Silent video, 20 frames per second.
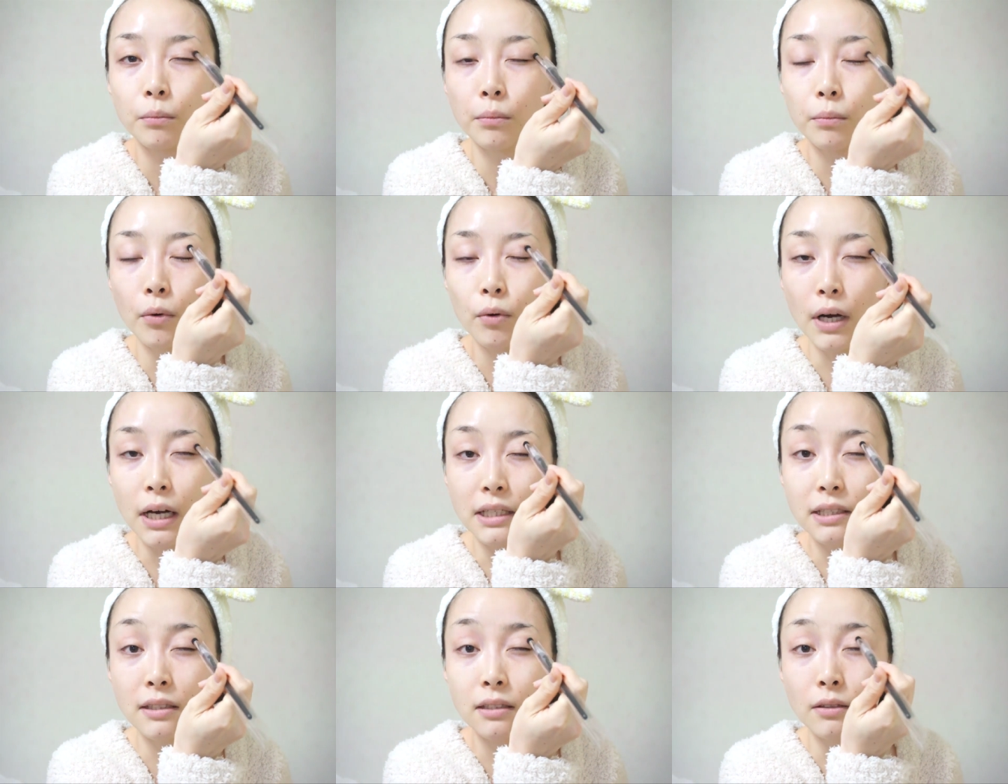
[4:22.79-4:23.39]
ぼ
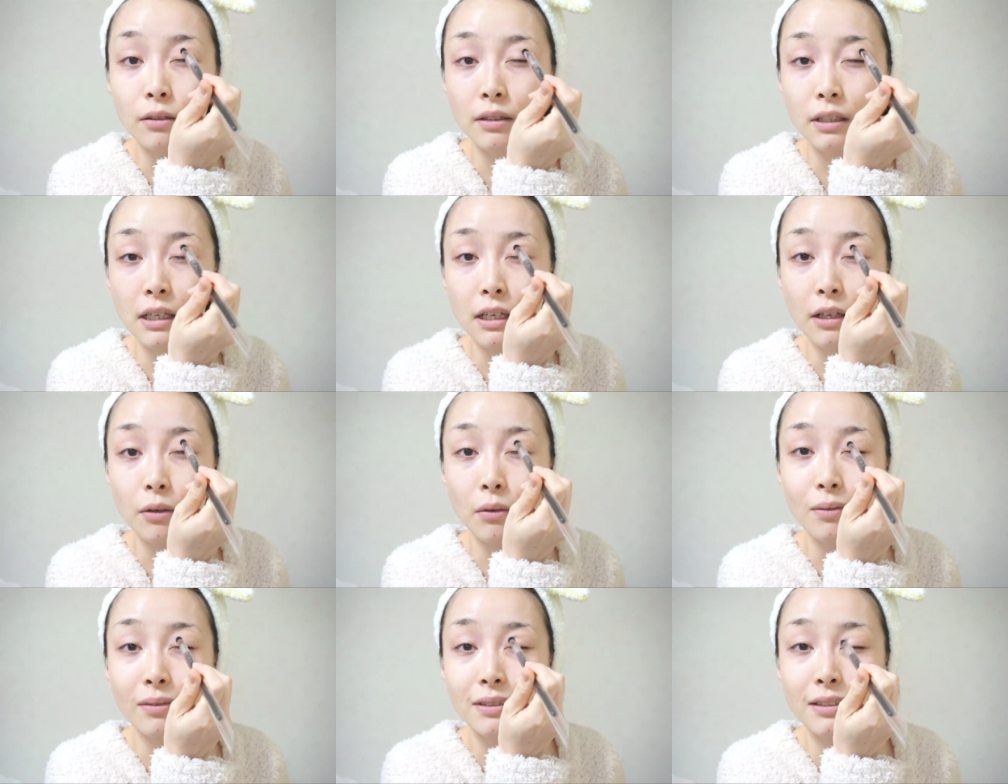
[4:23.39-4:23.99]
かすの
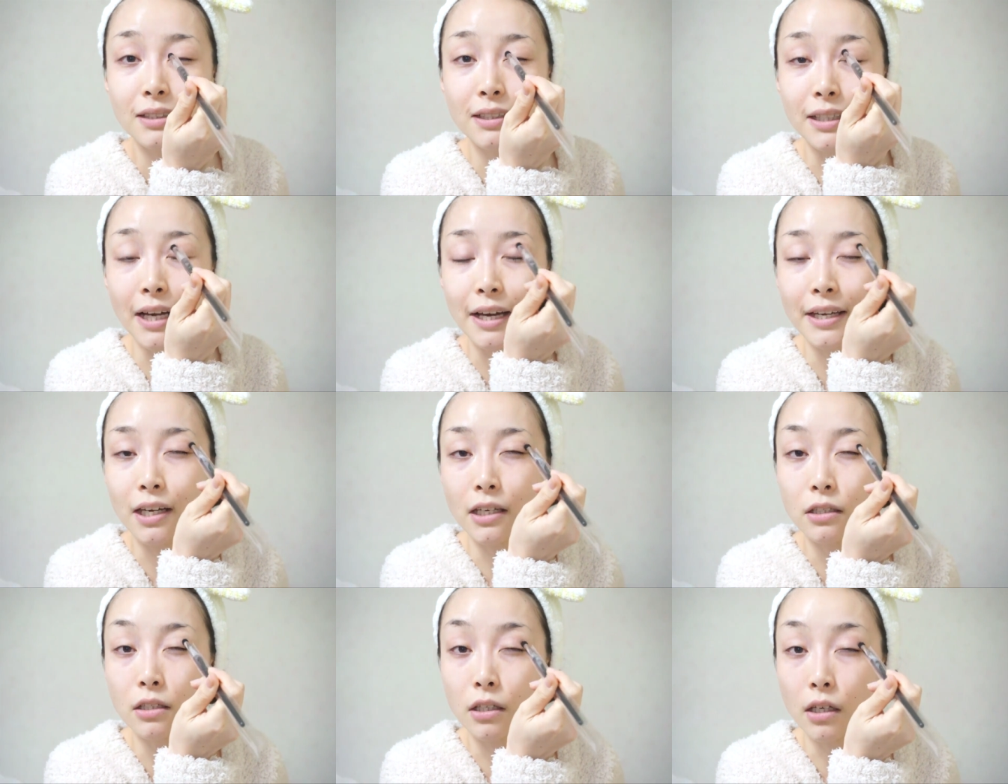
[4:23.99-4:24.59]
にこう使
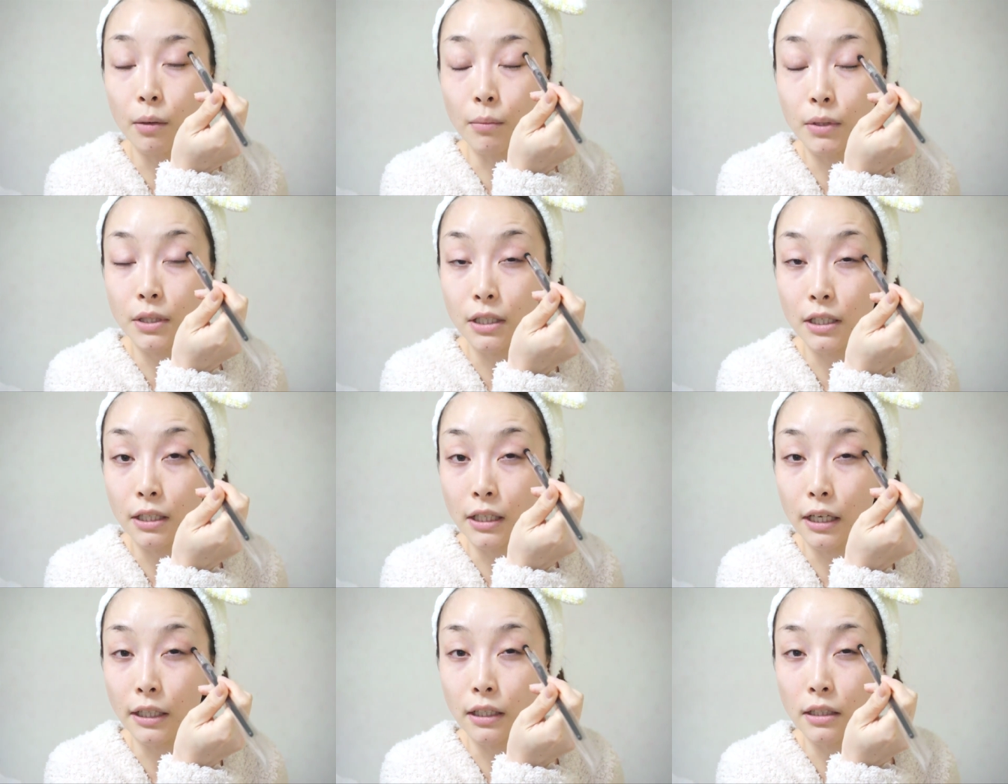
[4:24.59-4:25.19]
いやすいかもし
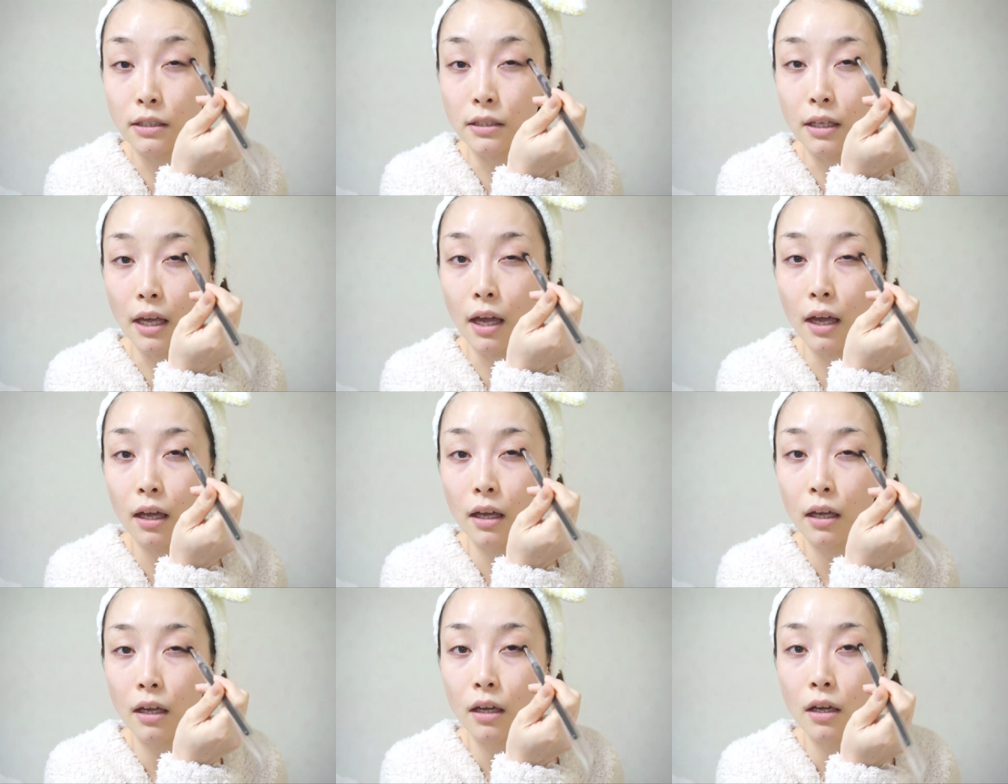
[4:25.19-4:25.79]
れないですね。